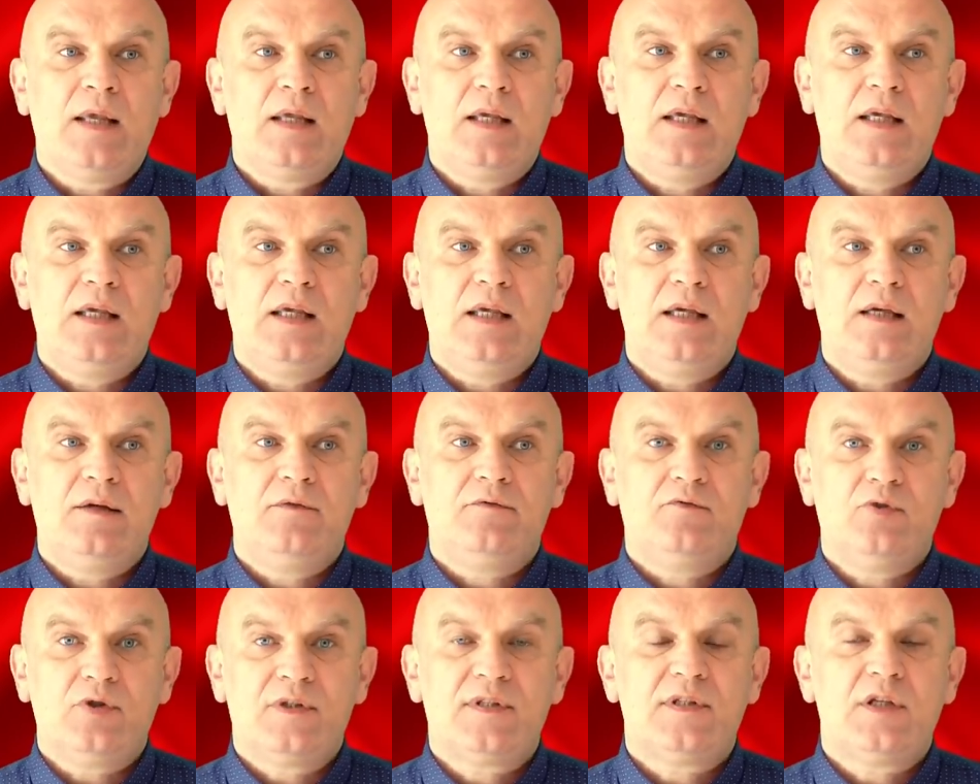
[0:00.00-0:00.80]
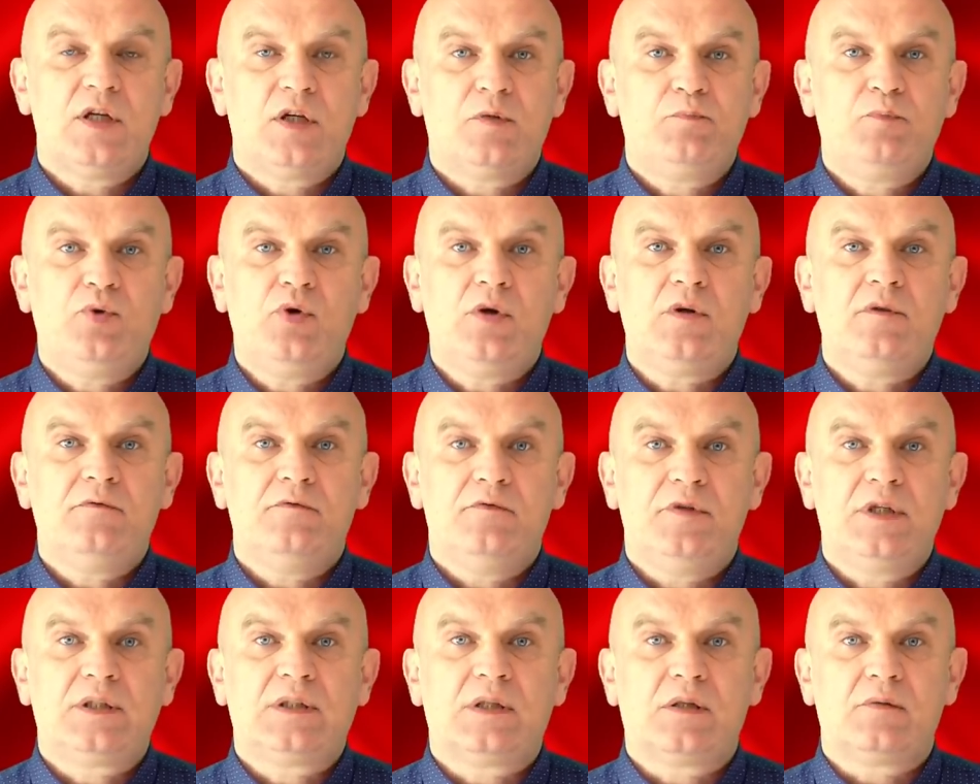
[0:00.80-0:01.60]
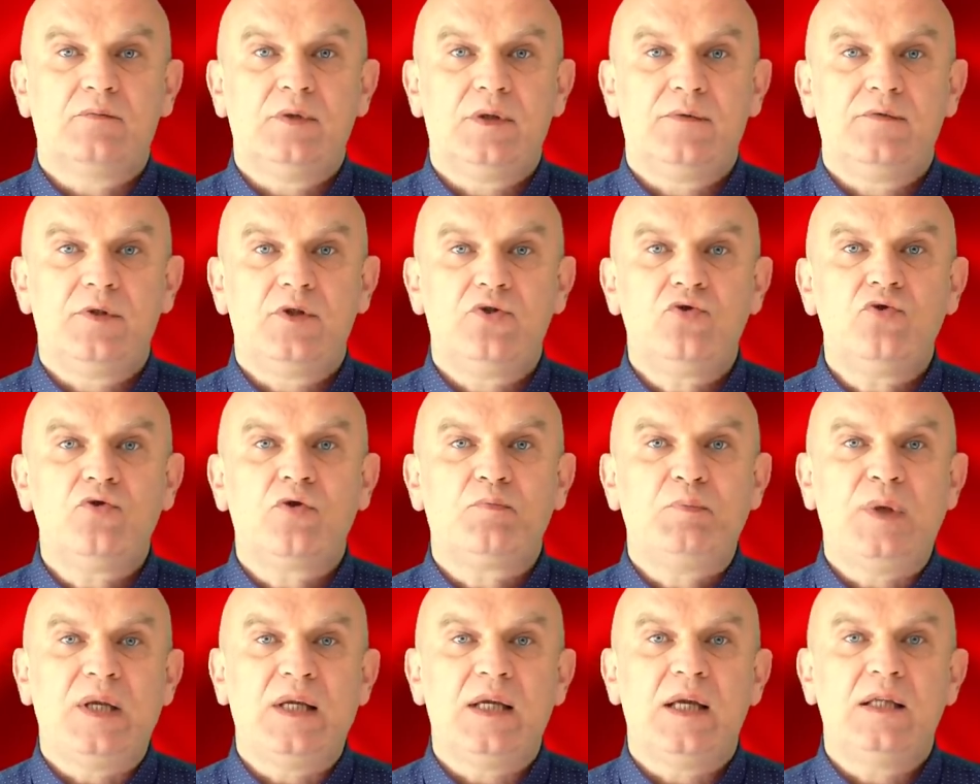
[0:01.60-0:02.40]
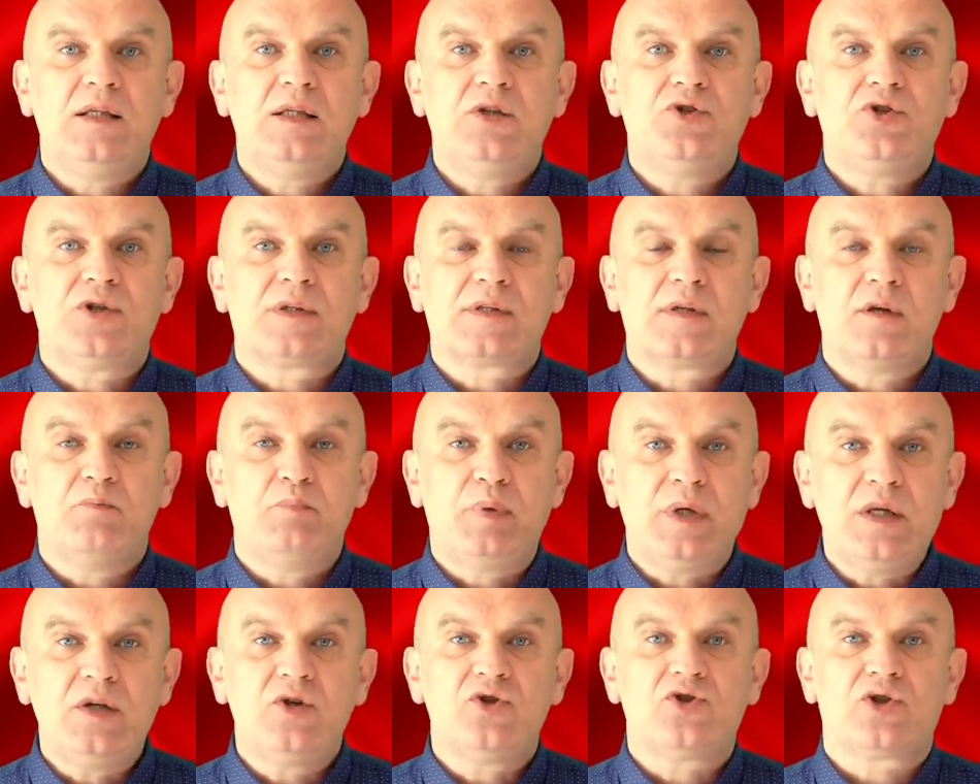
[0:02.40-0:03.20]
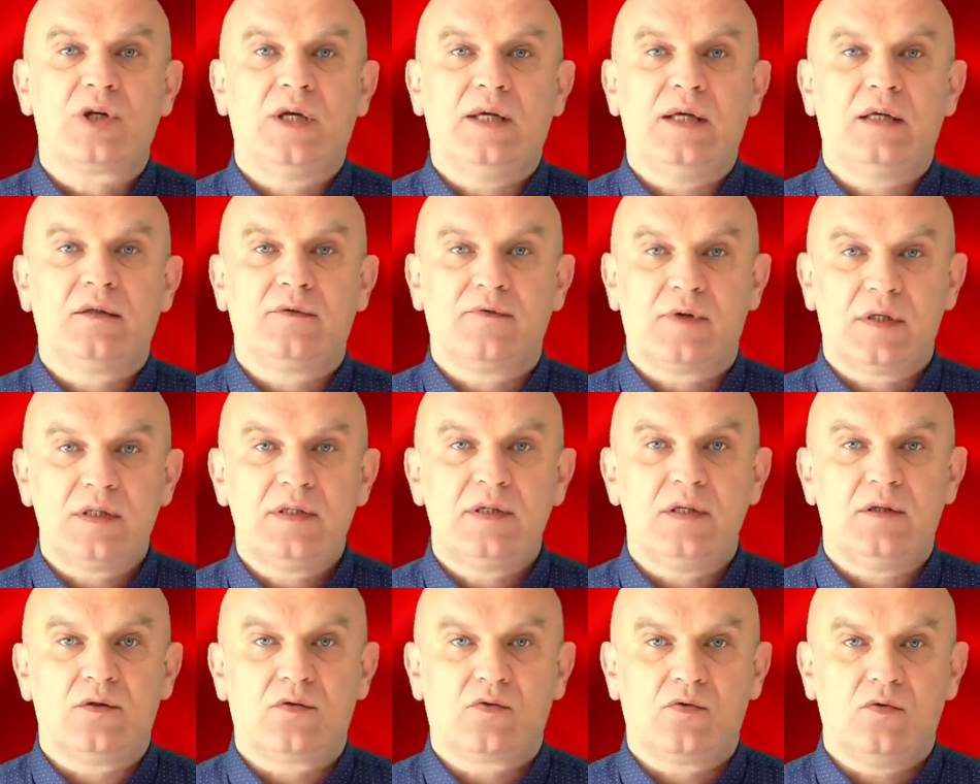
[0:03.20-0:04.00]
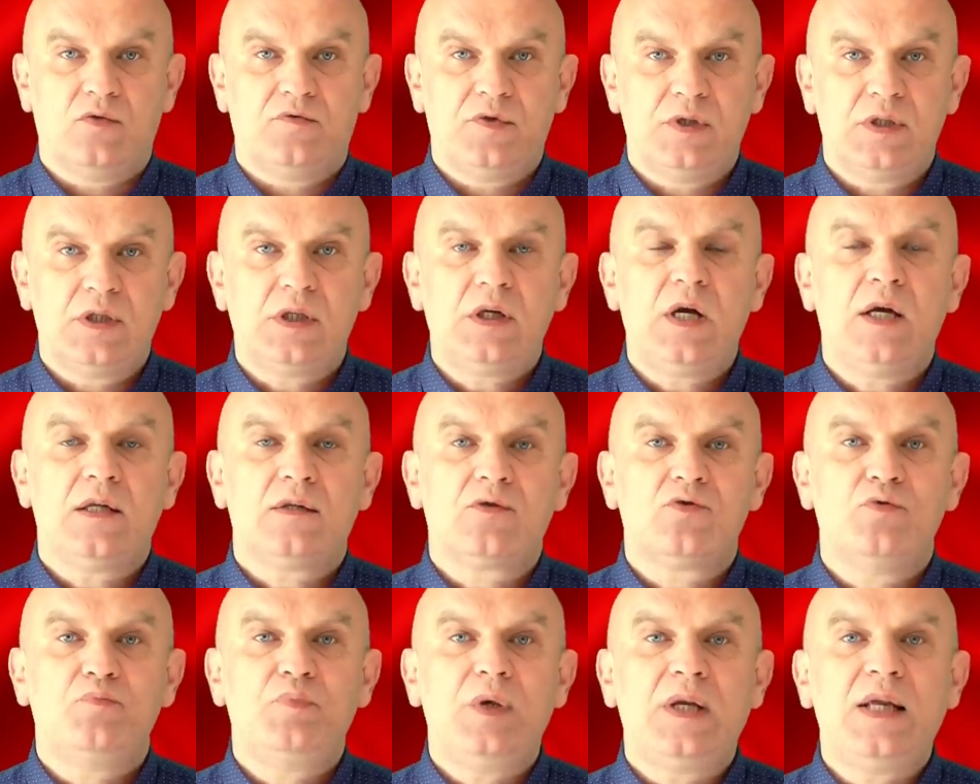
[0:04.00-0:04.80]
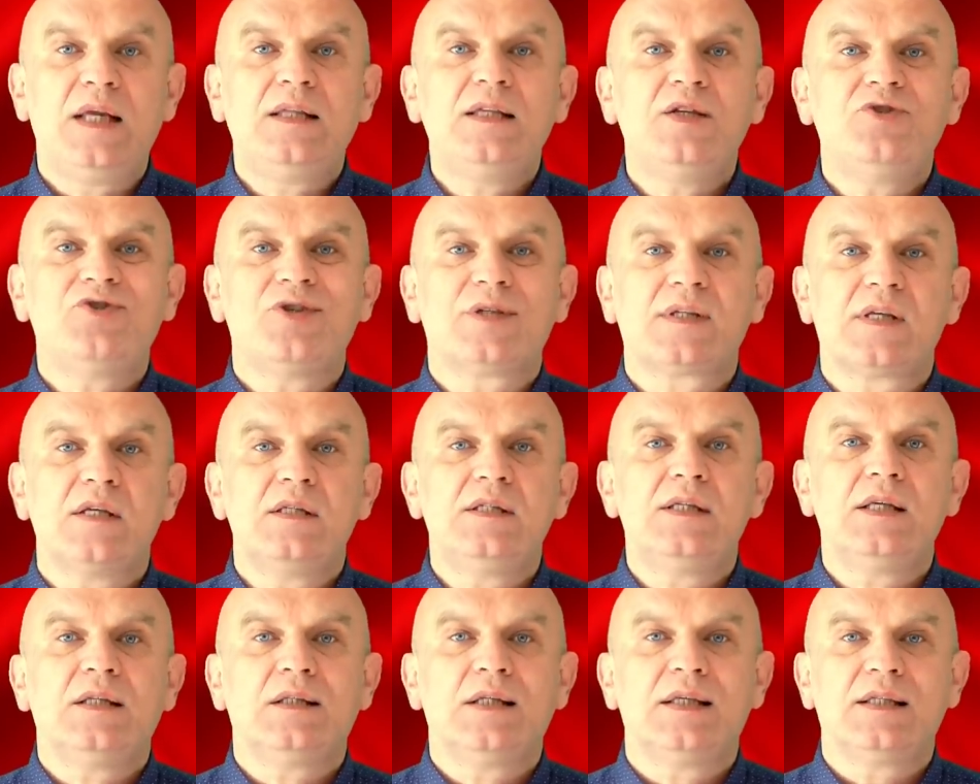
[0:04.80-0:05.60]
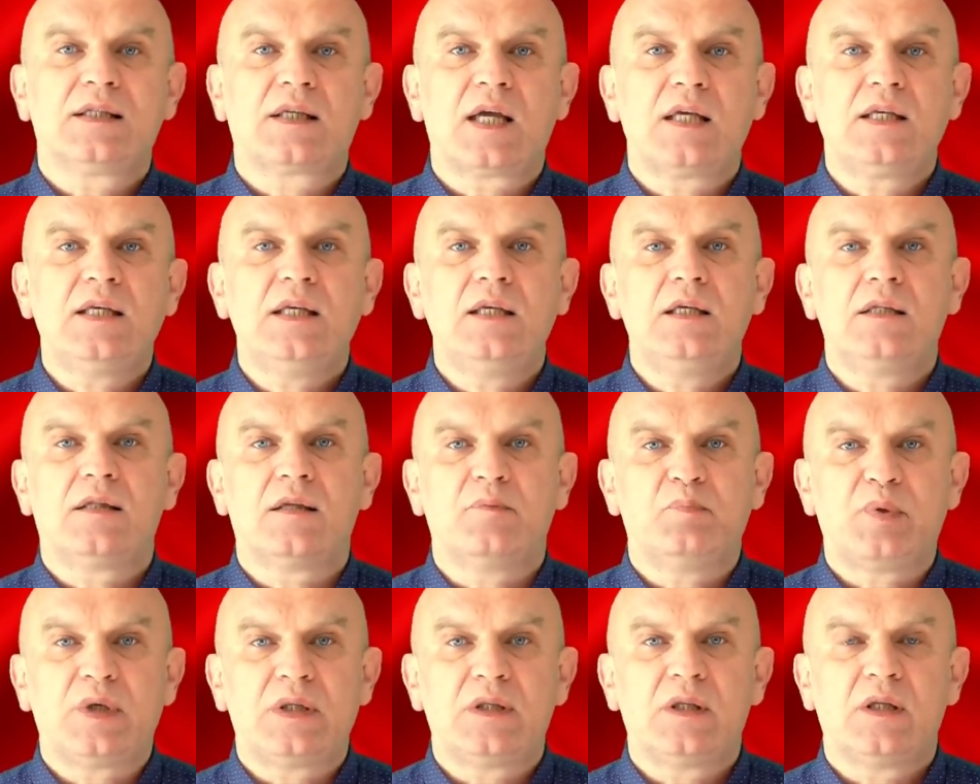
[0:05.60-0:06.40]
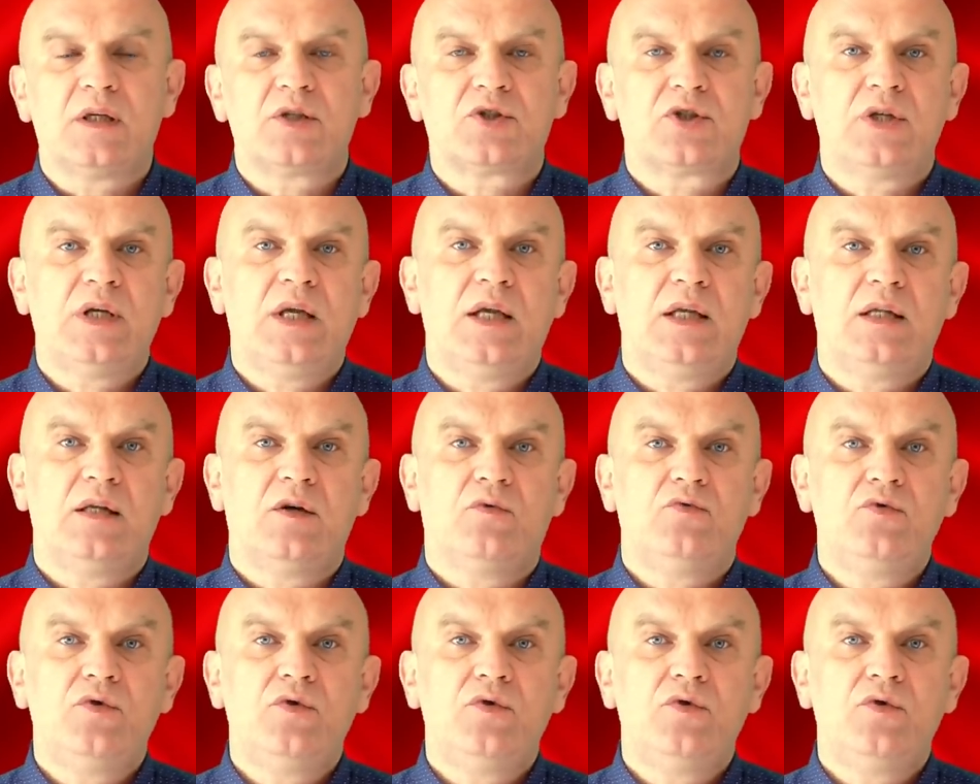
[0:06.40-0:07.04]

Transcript: и вот с тех пор Виктор Медведчук периодически приезжает в Российскую Федерацию, периодически делает какие-то предложения.